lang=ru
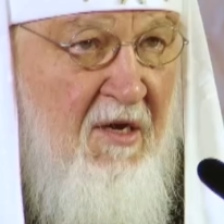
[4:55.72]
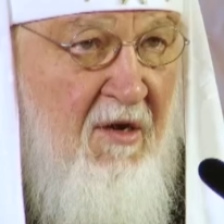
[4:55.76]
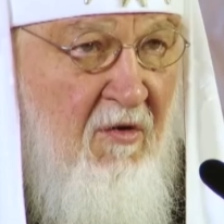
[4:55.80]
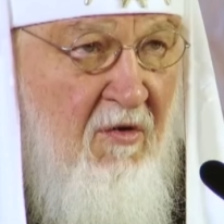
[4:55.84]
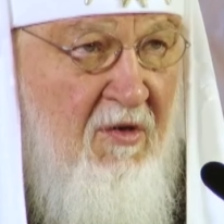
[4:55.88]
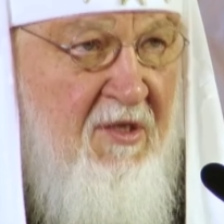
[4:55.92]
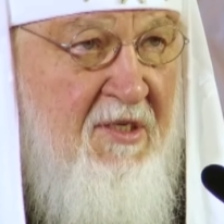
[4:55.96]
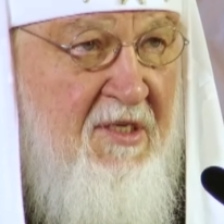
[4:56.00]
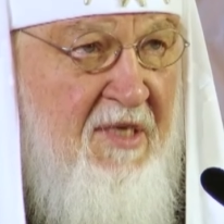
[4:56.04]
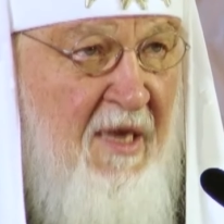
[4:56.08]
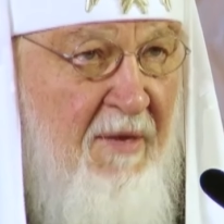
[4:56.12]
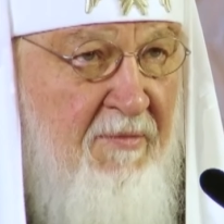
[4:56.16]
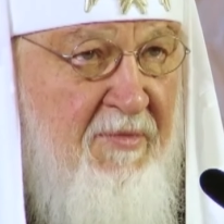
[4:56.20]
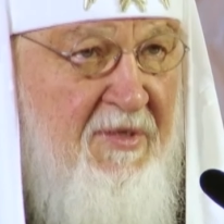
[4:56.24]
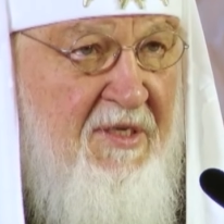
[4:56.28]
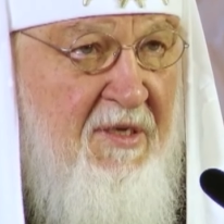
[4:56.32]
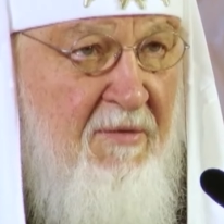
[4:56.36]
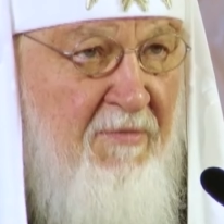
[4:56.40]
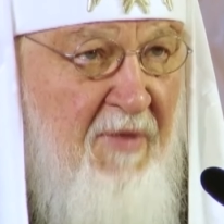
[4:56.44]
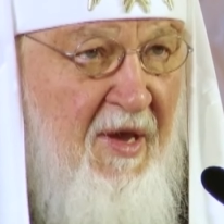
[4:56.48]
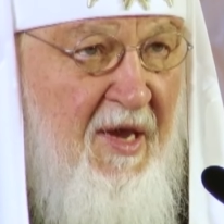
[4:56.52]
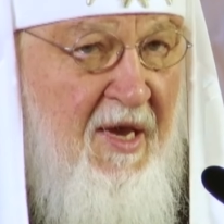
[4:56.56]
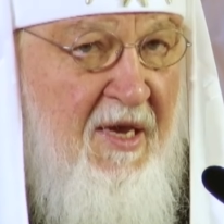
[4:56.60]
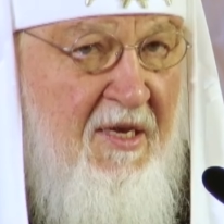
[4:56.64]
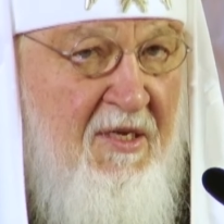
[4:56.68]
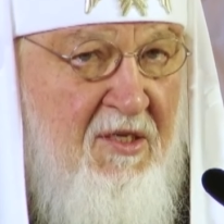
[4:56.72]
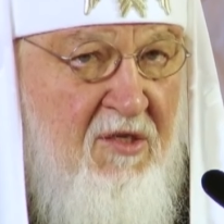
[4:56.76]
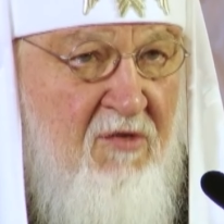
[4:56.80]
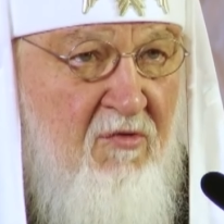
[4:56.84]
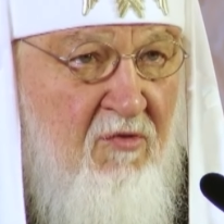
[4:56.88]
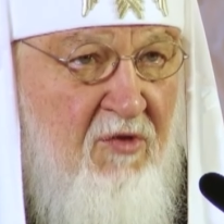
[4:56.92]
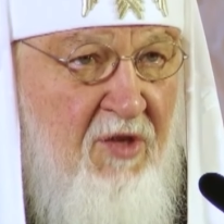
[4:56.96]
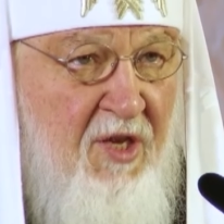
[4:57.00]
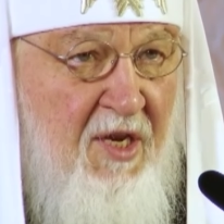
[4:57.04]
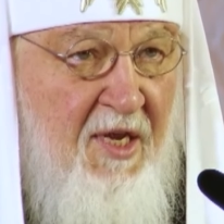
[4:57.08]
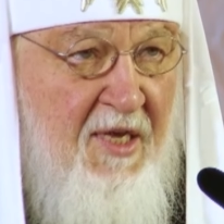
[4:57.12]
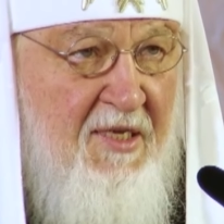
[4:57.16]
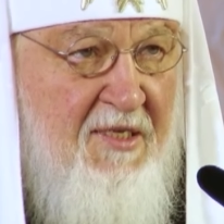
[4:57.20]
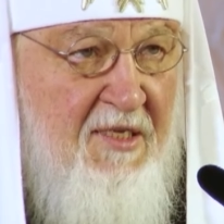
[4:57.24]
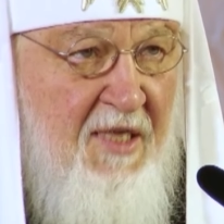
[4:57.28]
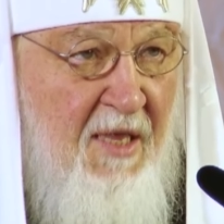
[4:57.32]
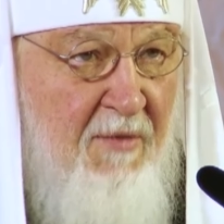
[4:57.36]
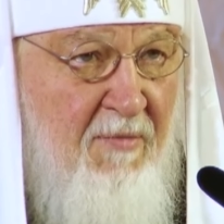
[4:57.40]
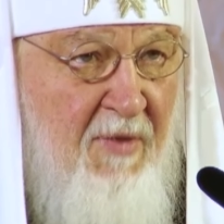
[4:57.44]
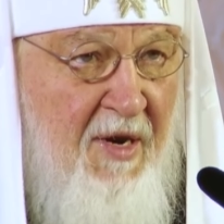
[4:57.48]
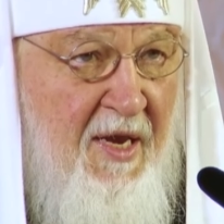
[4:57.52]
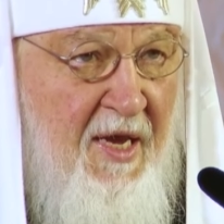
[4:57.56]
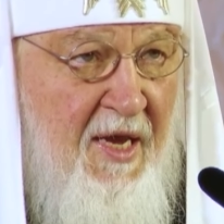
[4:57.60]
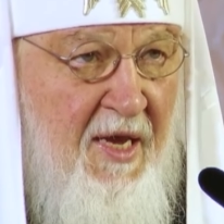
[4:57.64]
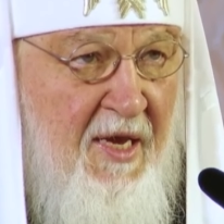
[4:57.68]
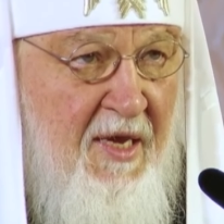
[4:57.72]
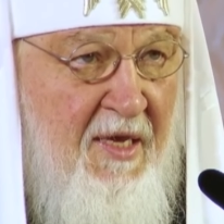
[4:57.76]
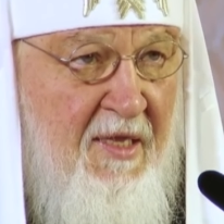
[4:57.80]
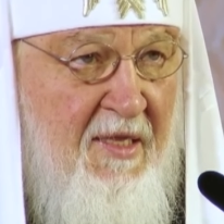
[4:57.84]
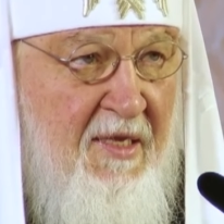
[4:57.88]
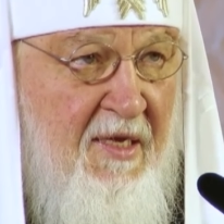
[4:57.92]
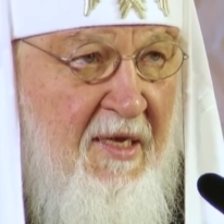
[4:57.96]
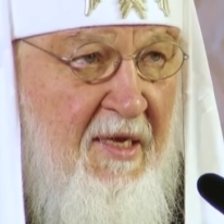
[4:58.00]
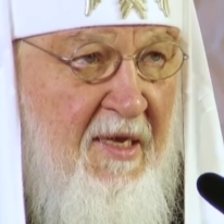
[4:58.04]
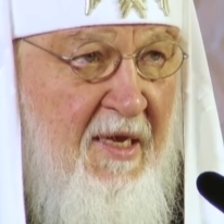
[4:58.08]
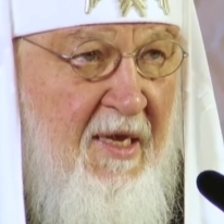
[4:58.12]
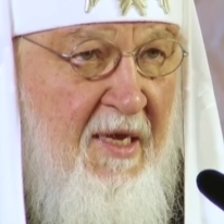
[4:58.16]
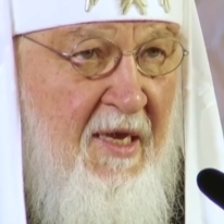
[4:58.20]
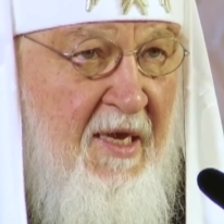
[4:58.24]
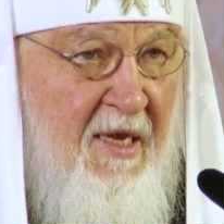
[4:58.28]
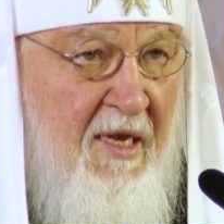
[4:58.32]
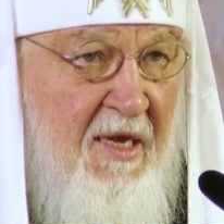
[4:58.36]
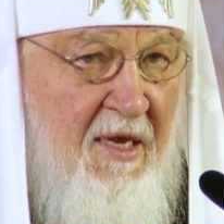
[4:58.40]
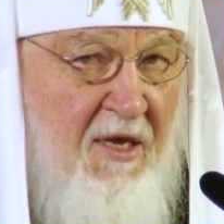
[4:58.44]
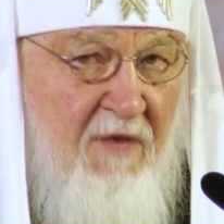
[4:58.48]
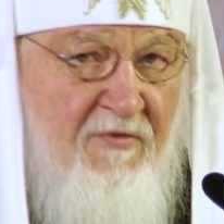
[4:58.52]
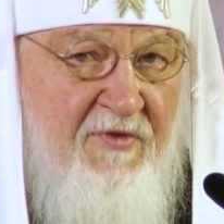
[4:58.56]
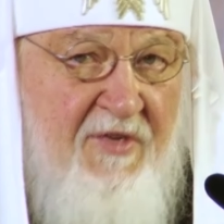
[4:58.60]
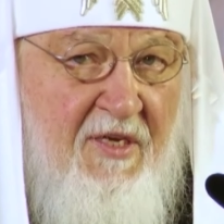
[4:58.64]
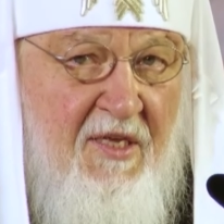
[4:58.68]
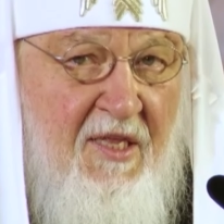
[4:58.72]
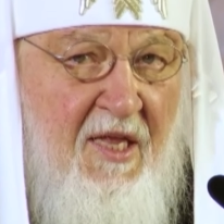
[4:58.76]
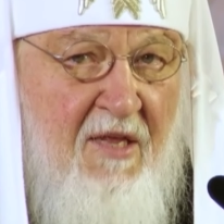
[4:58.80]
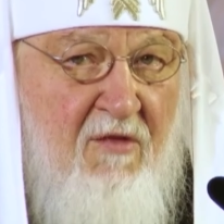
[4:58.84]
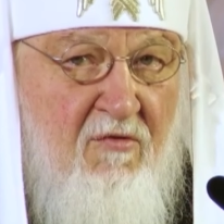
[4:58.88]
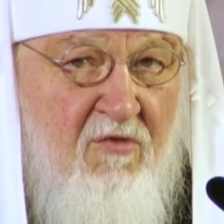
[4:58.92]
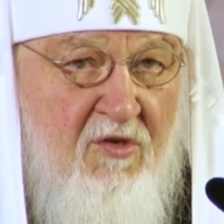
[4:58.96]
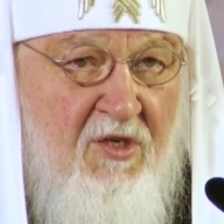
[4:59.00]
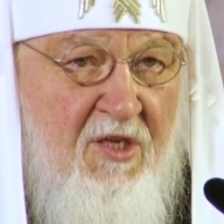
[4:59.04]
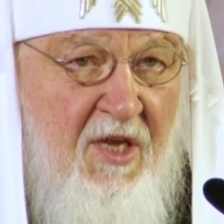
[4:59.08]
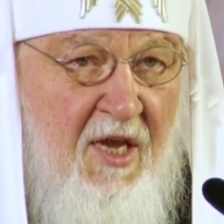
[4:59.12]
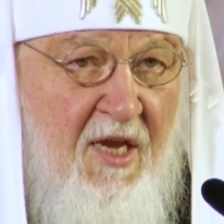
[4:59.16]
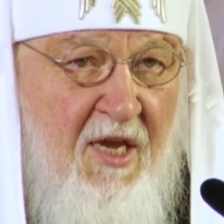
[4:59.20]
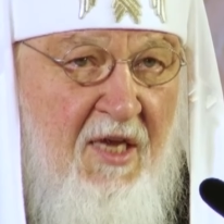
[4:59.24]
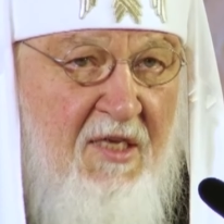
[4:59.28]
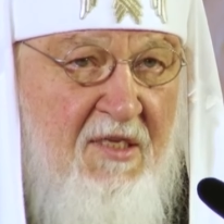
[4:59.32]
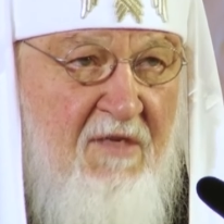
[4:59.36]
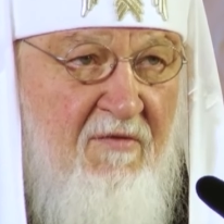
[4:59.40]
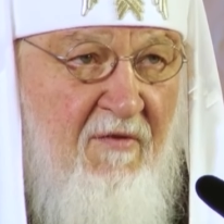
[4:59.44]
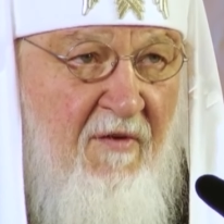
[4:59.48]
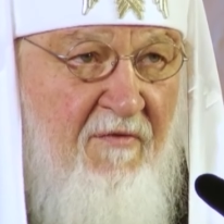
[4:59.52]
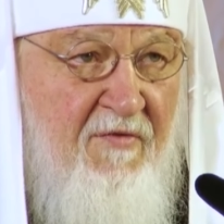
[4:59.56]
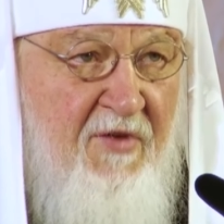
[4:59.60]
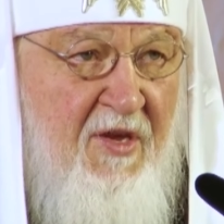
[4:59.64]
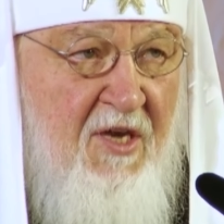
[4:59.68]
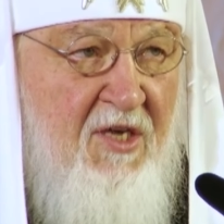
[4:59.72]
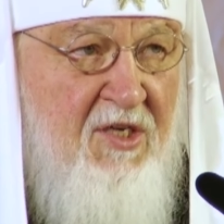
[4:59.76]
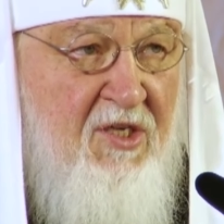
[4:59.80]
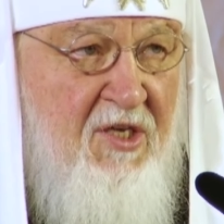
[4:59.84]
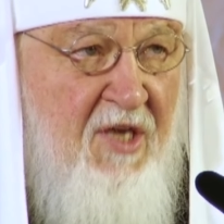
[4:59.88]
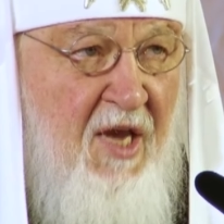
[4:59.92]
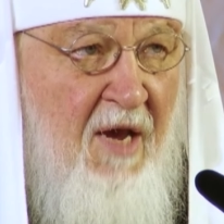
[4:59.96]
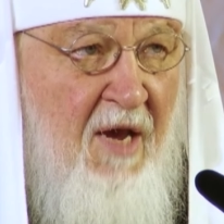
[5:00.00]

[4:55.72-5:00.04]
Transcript: он сам себя изнутри ослабляет и всегда нуждается во внешней